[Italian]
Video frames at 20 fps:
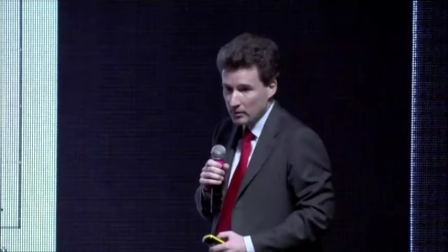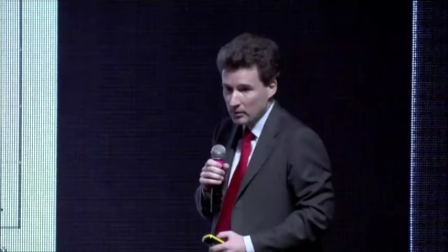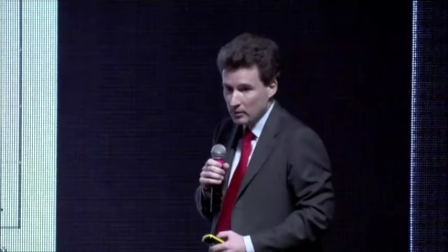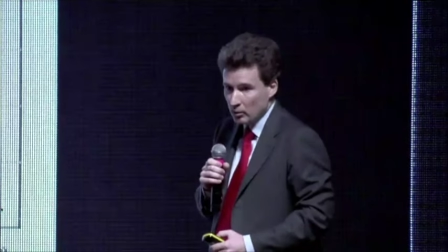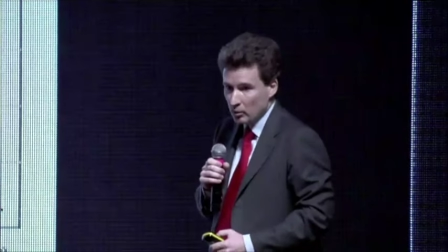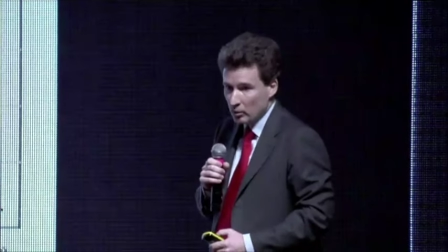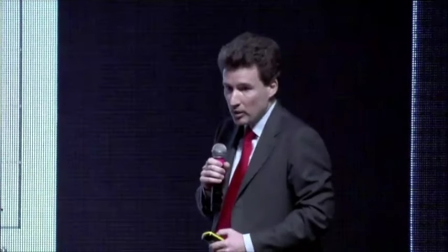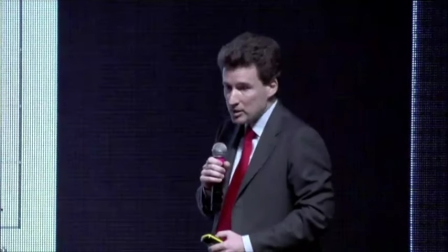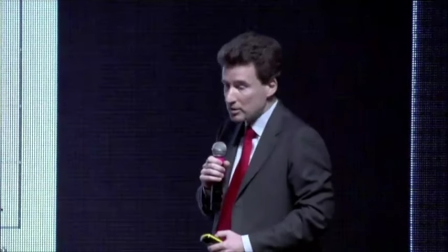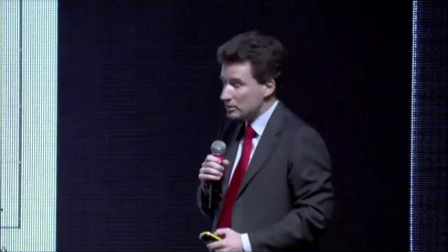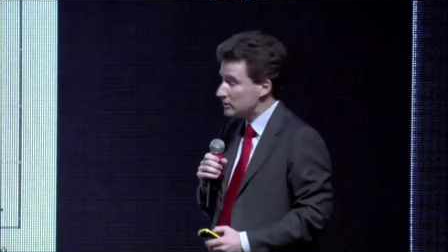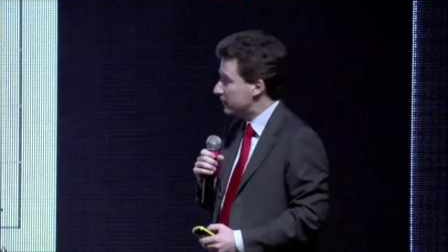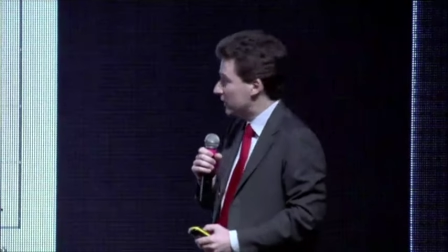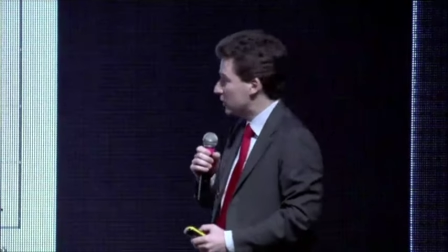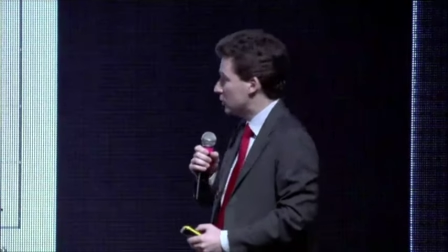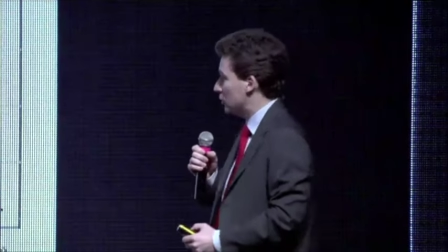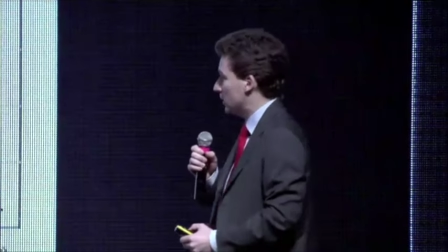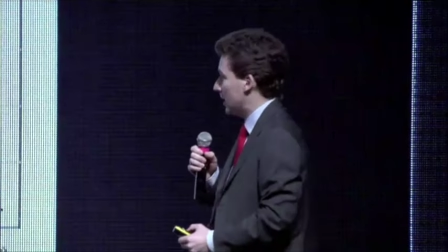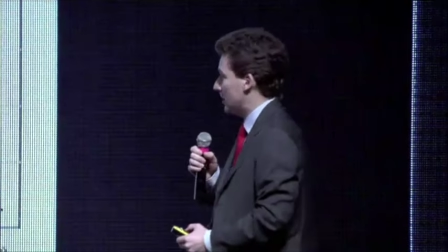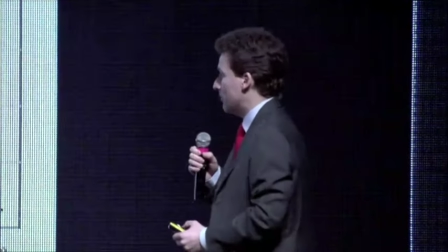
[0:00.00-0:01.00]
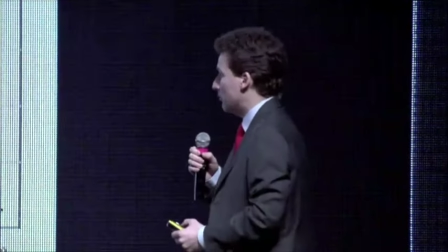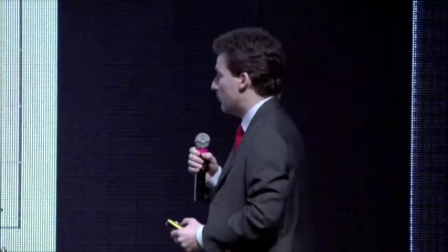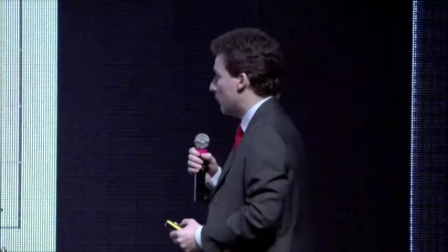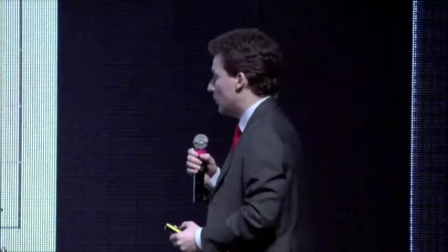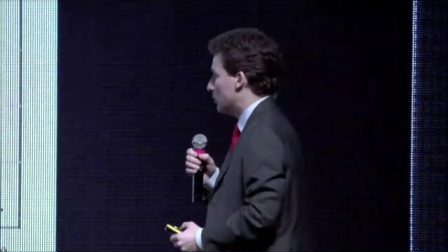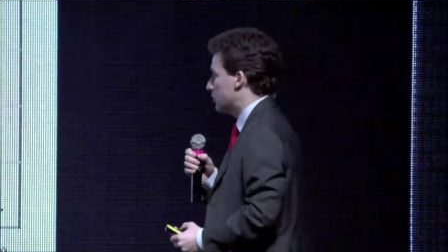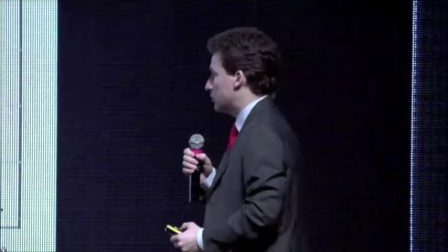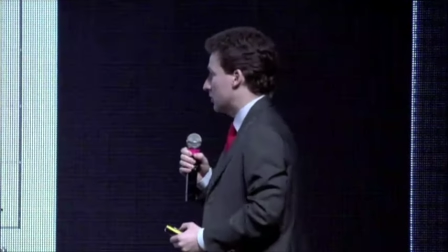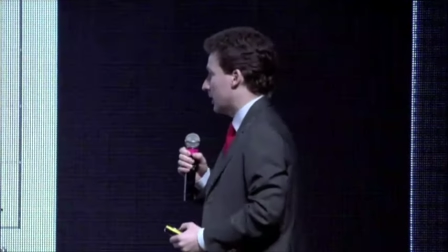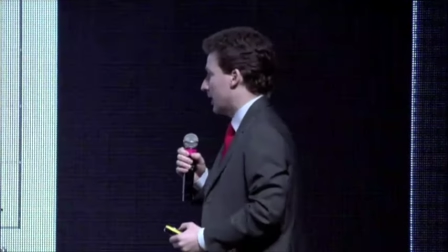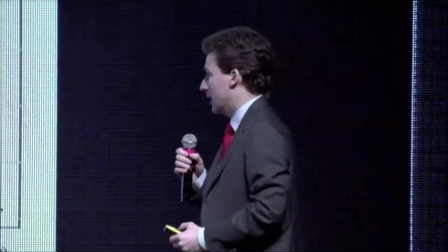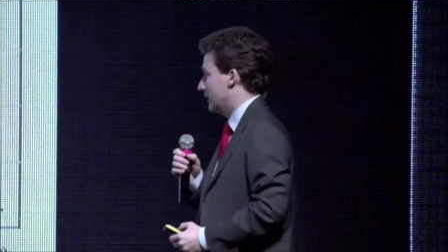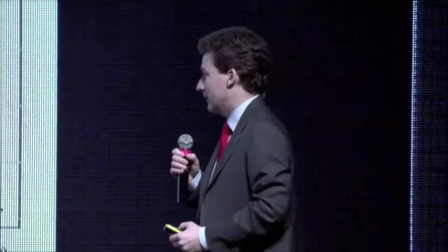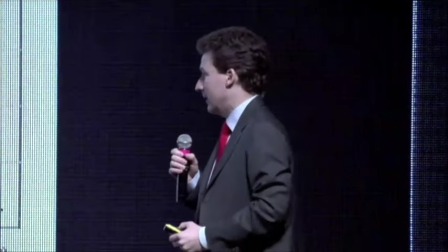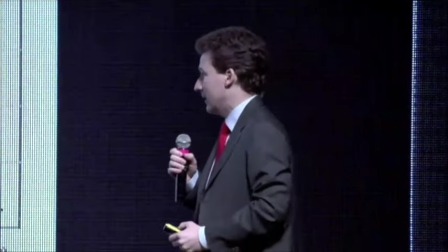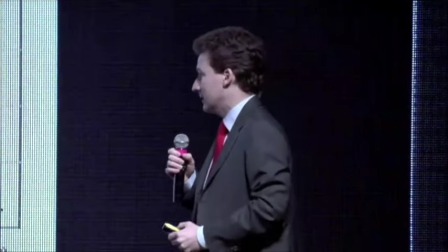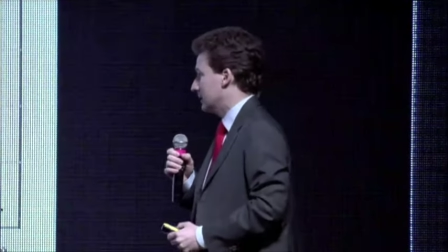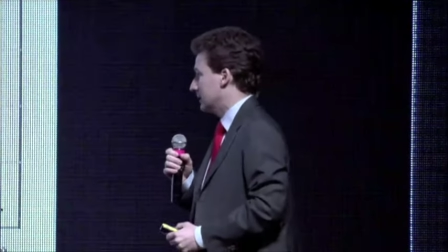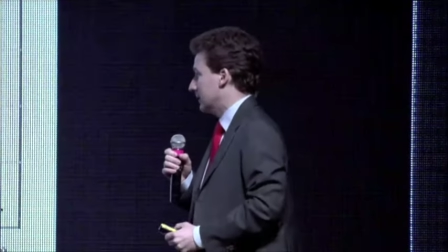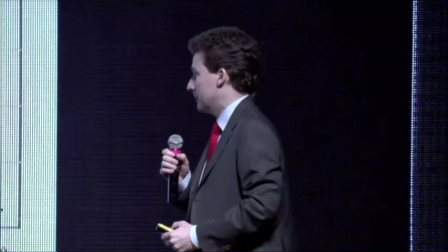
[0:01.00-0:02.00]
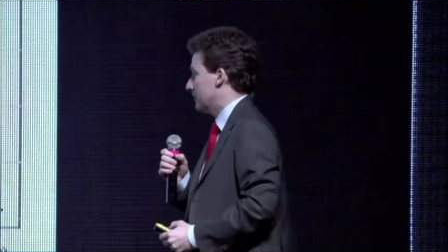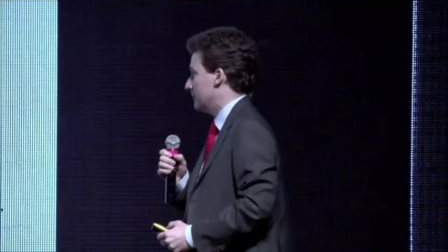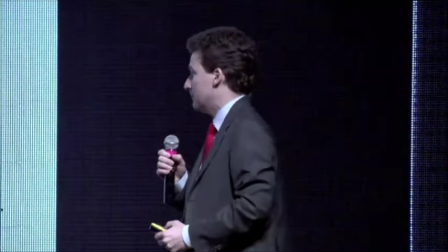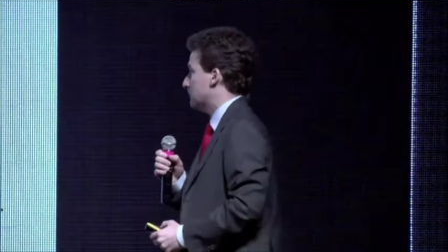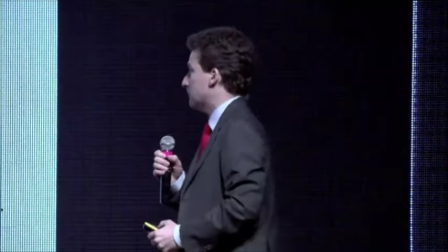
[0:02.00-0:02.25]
Questo è un fattore molto rilevante.